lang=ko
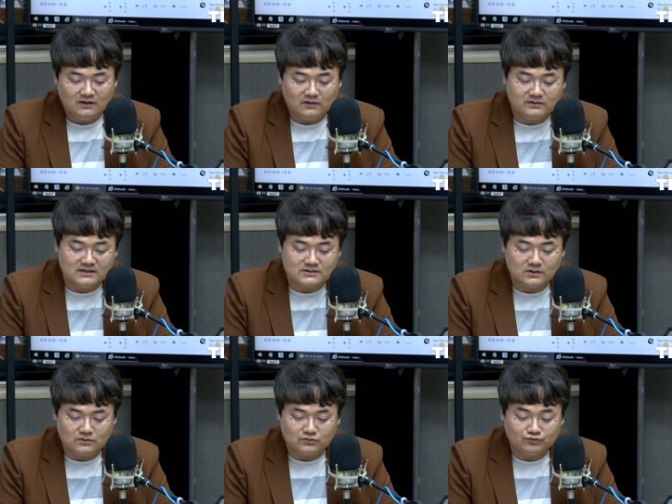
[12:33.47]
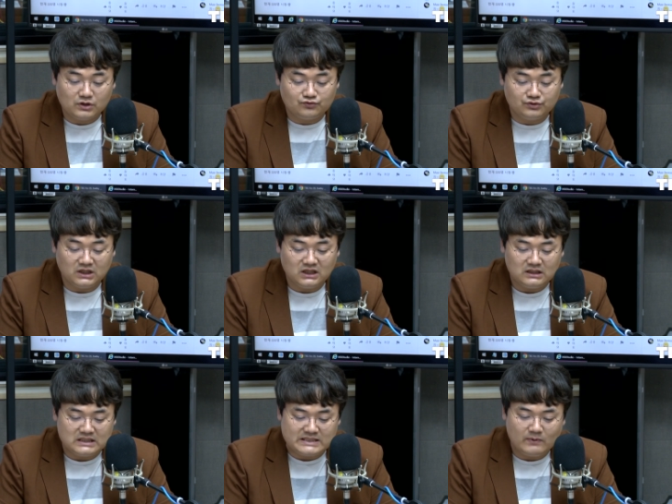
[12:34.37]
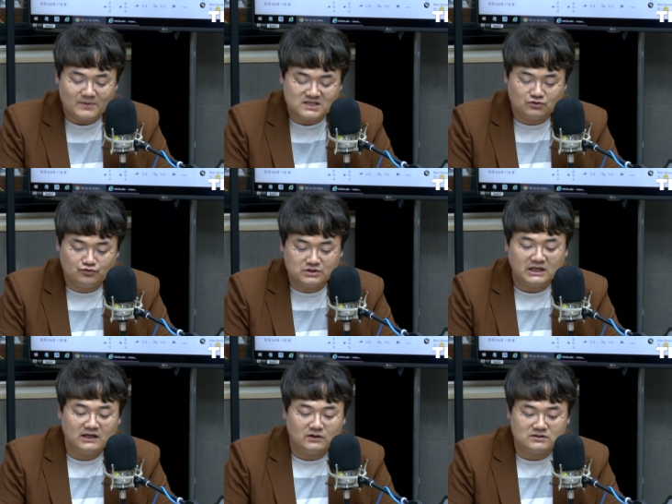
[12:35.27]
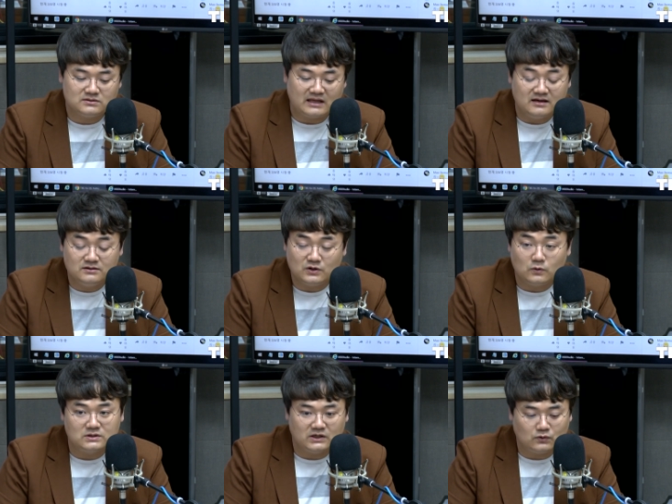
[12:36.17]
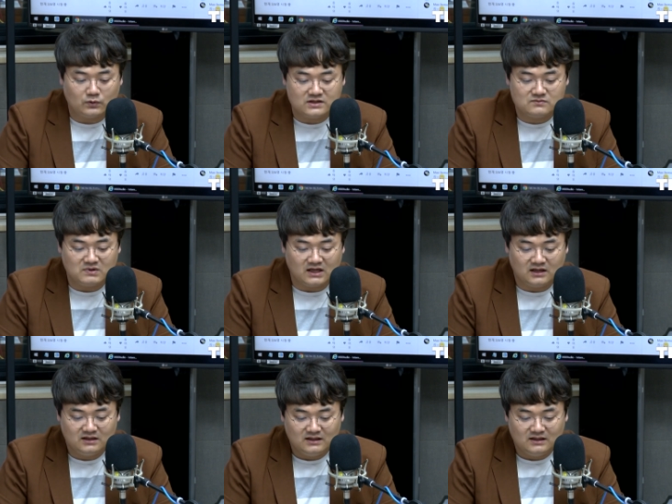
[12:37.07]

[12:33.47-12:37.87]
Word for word: 어 그래서 우리 군이 이 십여 발씩 두 차례에 걸쳐서 대응 경고 사격도 했습니다.